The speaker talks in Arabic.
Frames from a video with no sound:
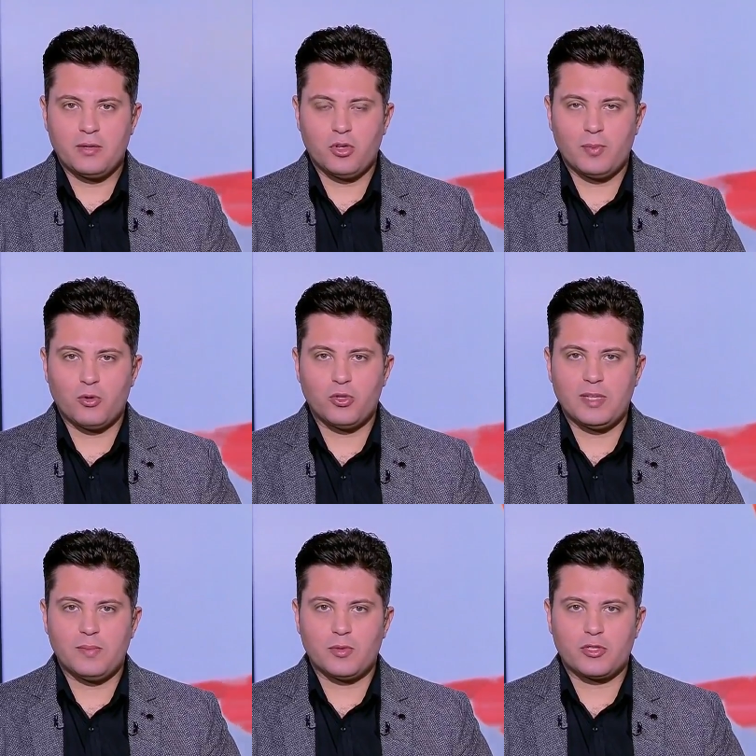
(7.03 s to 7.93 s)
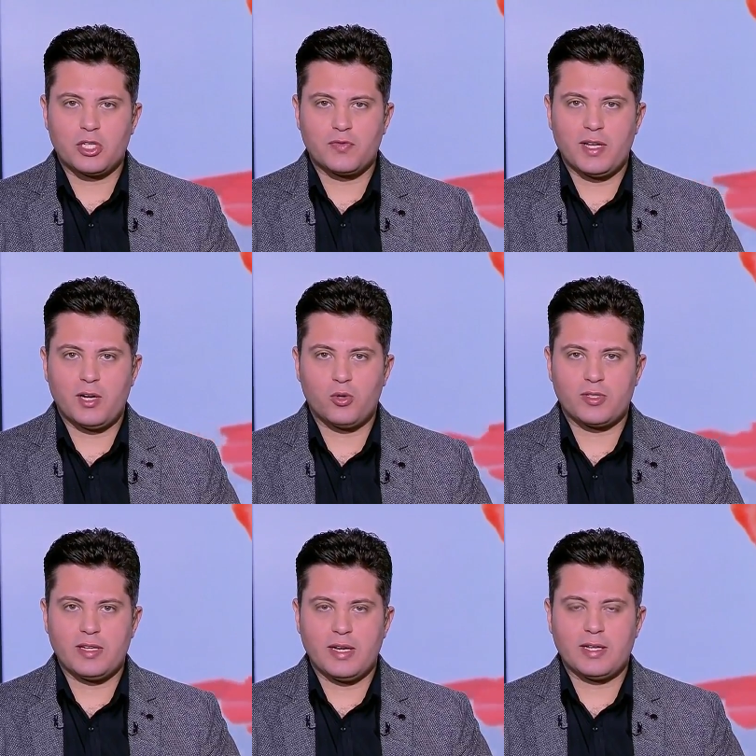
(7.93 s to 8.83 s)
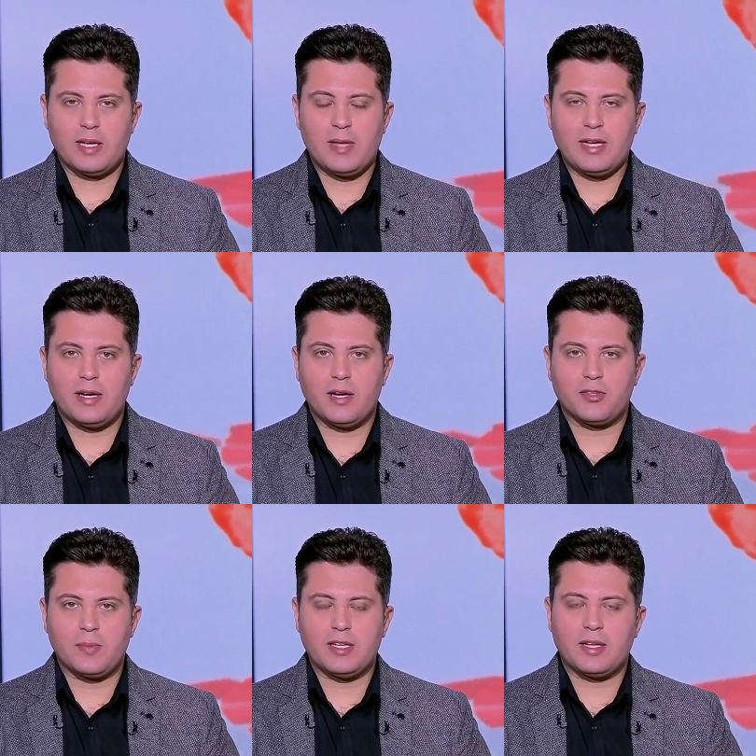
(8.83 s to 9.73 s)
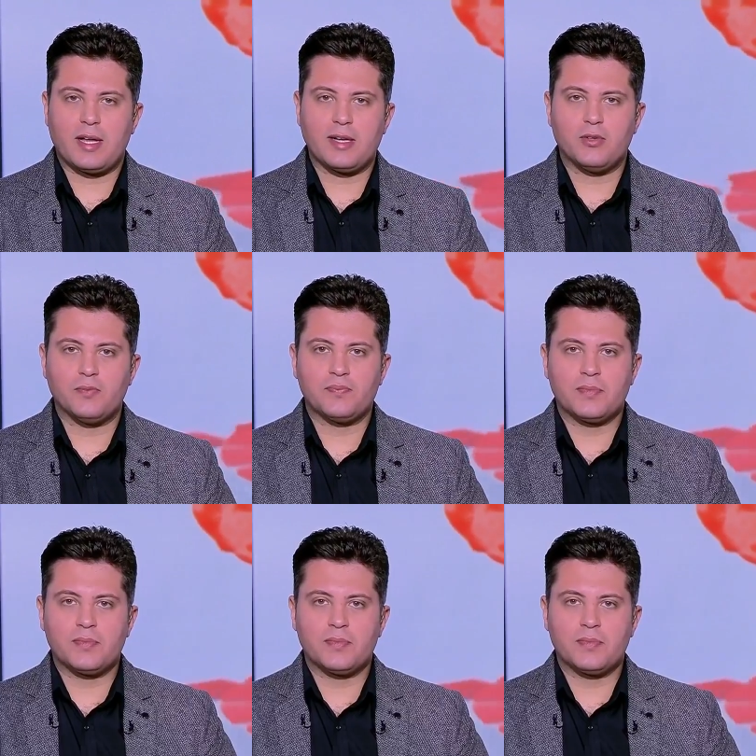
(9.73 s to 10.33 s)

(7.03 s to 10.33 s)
والموجودين بمستشفى الحسين الجامعي للاطمئنان عليهم